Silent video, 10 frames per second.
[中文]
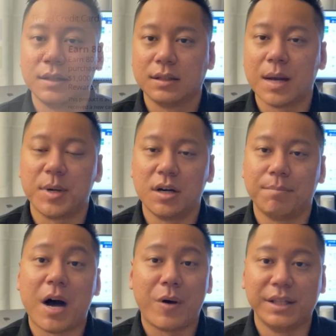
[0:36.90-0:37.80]
那么
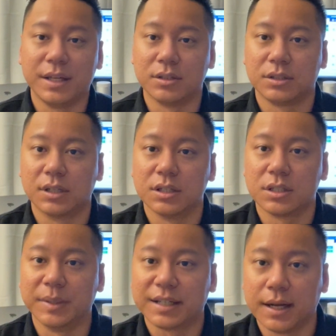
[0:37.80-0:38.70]
八万点是个什
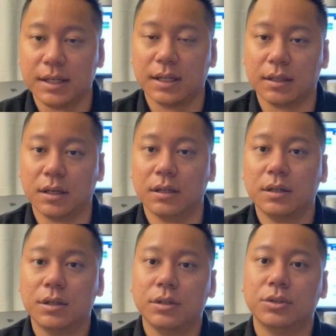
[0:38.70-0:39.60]
么概念呢？
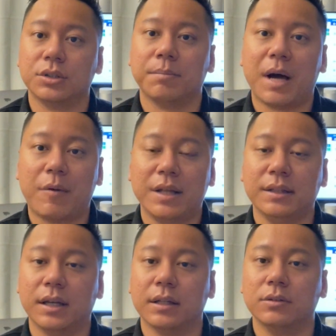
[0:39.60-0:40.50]
就是八万
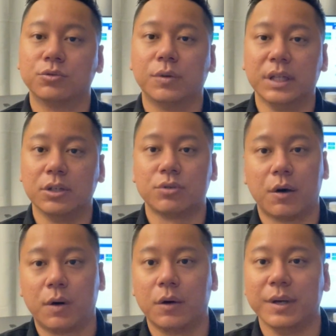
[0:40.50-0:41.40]
点，如果你转
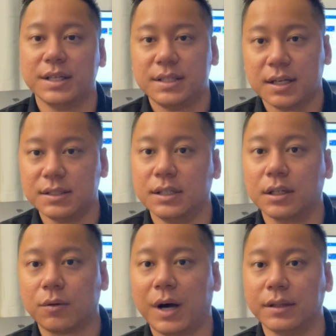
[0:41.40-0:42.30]
换为现金的
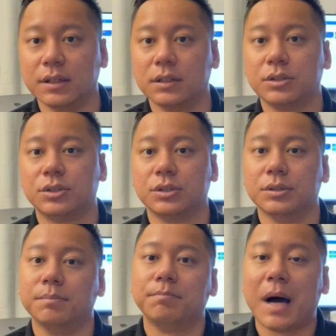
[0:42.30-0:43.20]
话呢，
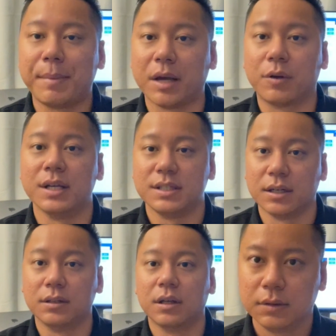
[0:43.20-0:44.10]
是八百块
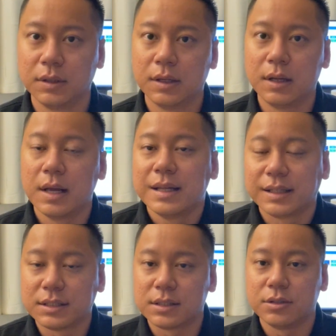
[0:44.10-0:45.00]
钱。
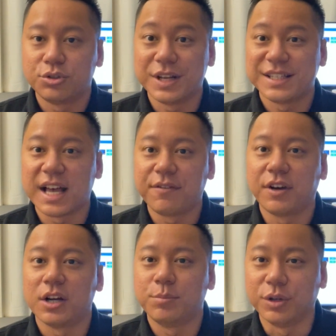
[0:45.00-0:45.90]
但是 Chase
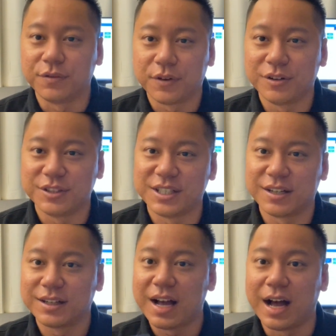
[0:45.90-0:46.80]
Sapphire p r e f e r 这
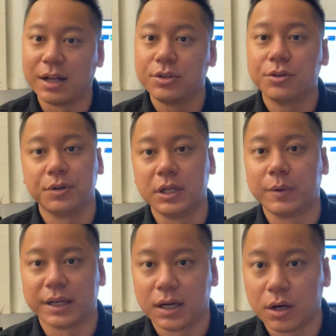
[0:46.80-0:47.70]
张卡又有另外
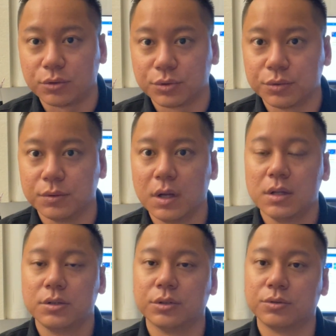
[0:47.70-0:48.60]
一个好处，
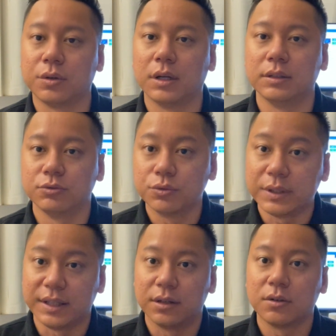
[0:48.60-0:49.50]
就是说，如果
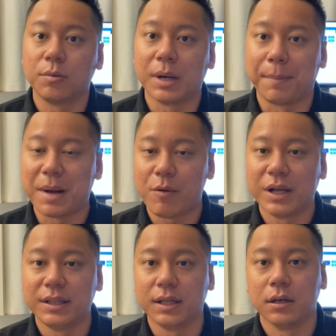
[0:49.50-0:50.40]
你能够把八
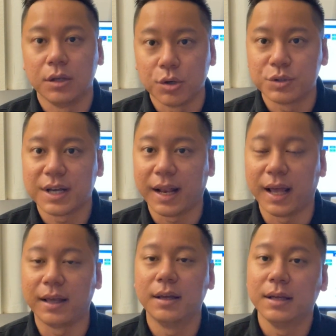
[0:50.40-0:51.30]
万点留下
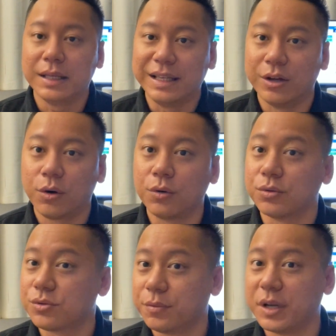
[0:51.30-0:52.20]
来以后
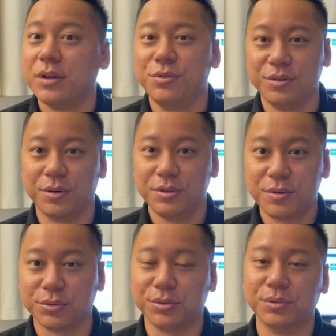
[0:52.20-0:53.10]
作为旅游
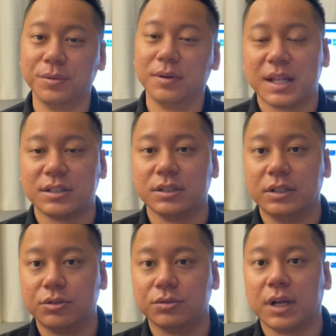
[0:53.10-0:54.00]
用途，但是你
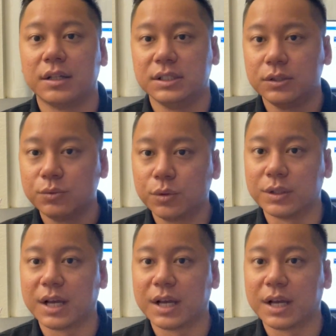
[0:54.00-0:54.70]
就是要经过